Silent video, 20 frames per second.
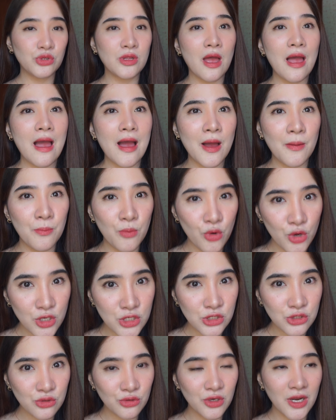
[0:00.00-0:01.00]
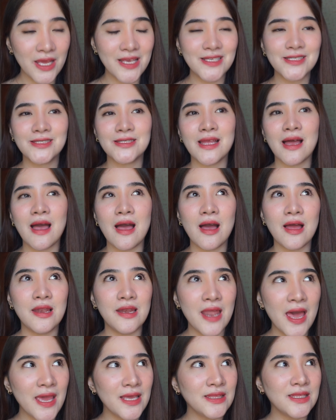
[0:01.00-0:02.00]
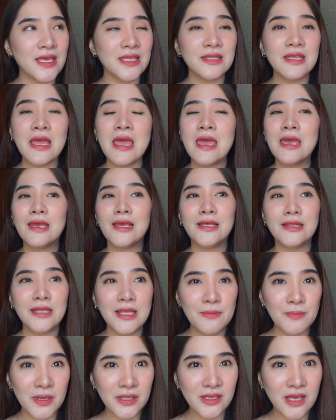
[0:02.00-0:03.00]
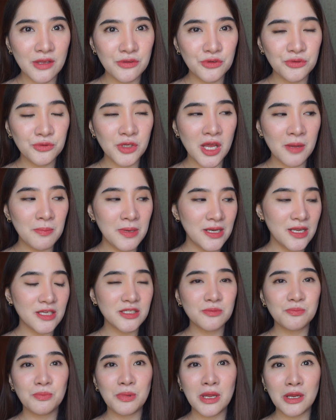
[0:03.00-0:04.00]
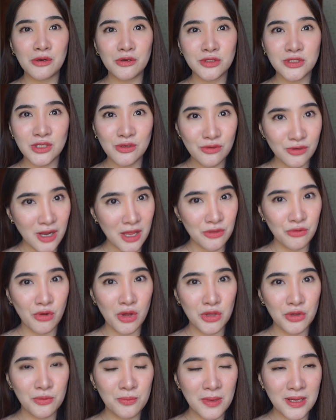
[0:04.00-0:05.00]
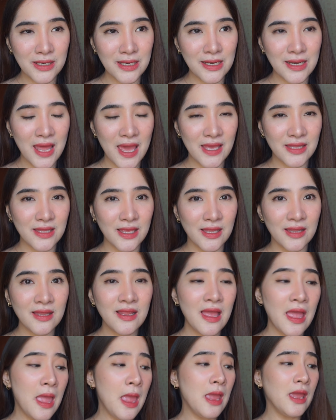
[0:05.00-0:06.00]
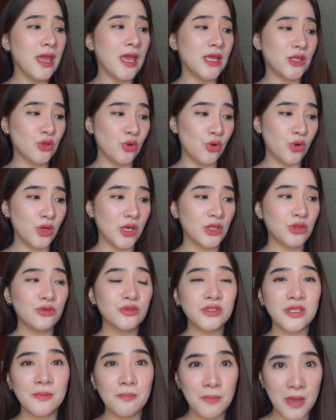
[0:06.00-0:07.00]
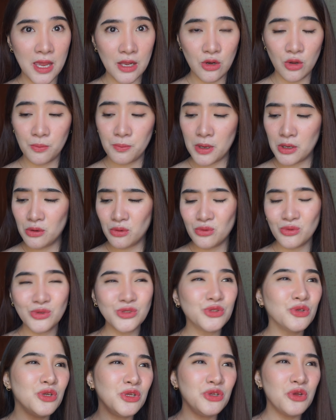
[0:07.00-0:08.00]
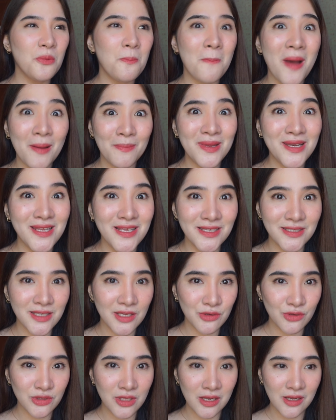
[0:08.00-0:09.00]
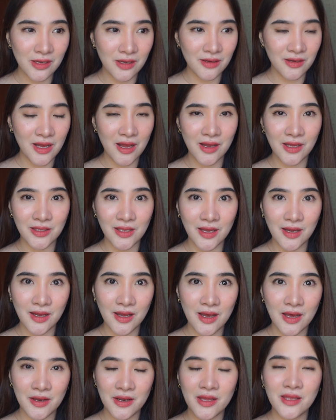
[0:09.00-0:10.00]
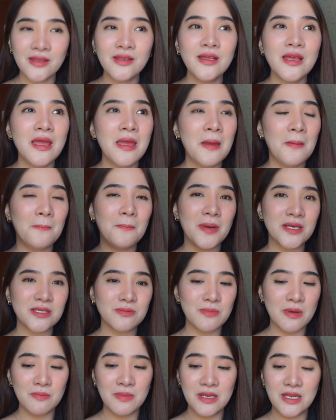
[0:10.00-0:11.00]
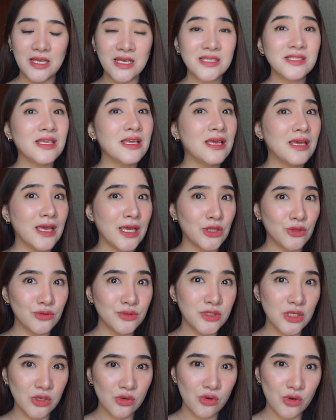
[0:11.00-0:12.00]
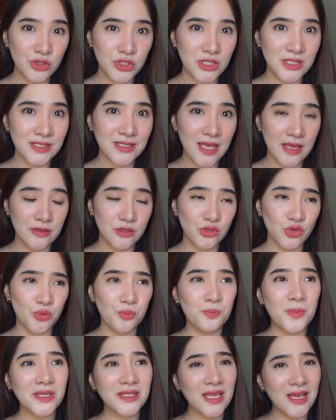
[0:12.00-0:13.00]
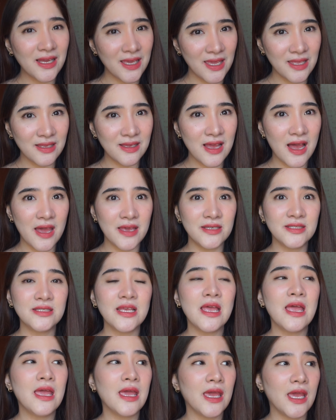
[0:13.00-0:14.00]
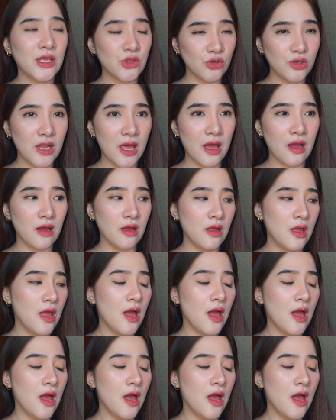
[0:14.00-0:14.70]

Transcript: yung nakaka-moisturize, nakaka-lighten, hindi man ganun kabilis pero sigurado kayong magla-lighten ito, itong si Bello. Pero kung gusto niyo yung mabilisan, yung talagang agad-agaran, mas mabilis, itong si Koji Sanso. But again guys, ito lang.